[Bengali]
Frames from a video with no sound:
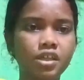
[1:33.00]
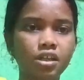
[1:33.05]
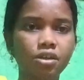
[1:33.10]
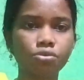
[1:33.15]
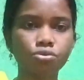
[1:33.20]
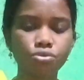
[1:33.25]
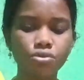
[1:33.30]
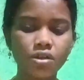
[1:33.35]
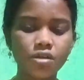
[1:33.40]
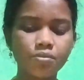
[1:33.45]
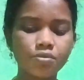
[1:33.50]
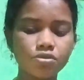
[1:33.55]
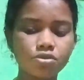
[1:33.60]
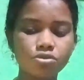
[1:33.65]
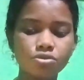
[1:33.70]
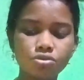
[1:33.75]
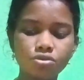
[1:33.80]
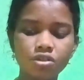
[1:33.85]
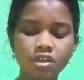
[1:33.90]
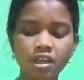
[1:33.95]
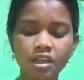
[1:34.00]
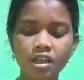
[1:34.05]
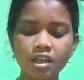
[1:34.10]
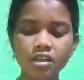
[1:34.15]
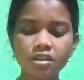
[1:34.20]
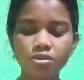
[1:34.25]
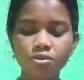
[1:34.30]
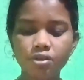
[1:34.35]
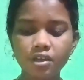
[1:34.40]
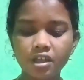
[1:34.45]
এটাও পুজোর জন্য কেনা
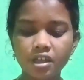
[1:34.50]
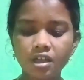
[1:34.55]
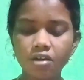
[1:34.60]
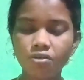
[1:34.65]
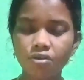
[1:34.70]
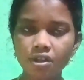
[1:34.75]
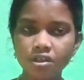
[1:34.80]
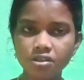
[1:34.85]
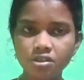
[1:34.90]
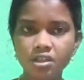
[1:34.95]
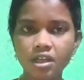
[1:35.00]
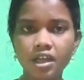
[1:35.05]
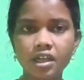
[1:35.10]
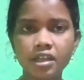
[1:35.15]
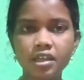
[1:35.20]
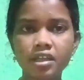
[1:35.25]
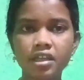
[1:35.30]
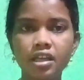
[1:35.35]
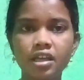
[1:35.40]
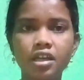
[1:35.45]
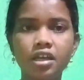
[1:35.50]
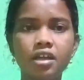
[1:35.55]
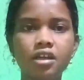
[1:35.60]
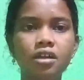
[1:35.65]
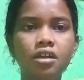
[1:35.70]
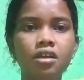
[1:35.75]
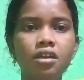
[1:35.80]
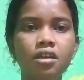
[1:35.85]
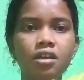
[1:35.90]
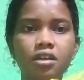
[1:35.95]
তো এটা অনেক দিন আগেই কেনা
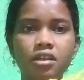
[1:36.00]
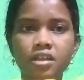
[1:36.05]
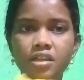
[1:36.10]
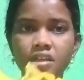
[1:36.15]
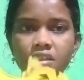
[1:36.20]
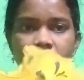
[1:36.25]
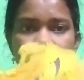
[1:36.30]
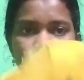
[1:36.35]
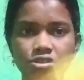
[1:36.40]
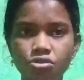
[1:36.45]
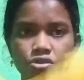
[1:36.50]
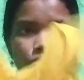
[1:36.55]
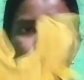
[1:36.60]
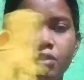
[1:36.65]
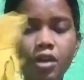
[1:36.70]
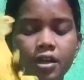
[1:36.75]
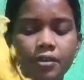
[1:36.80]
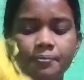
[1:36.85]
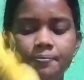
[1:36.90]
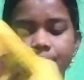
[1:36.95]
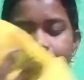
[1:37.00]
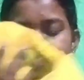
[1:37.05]
কিনে দিয়েছিল মা